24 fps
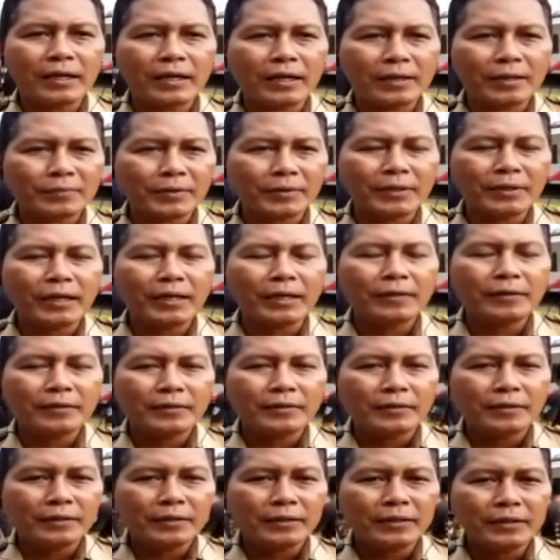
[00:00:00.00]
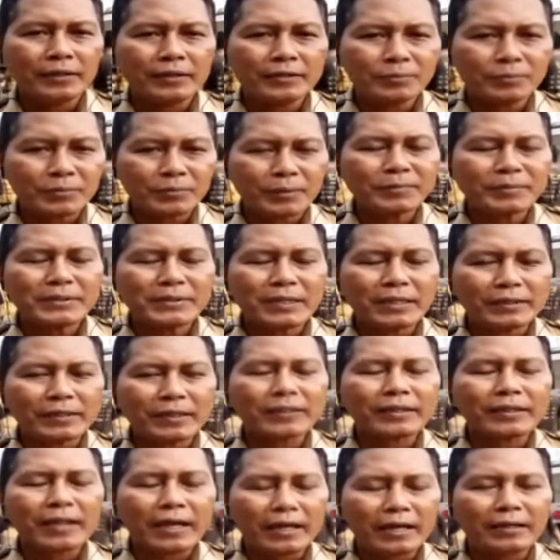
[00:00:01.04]
Alhamdulillah eh, semua sudah
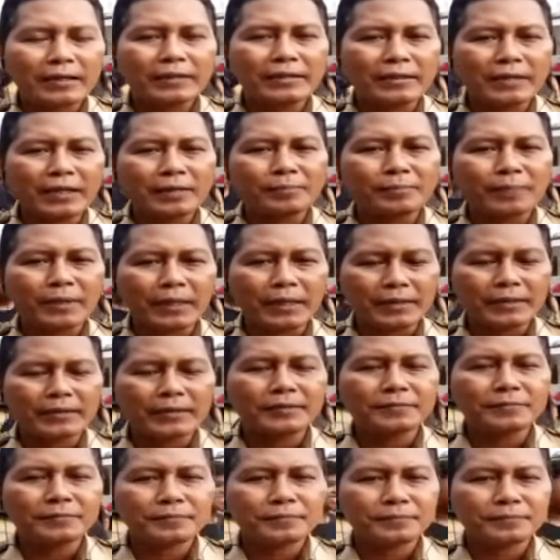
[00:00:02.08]
tertangani dengan baik.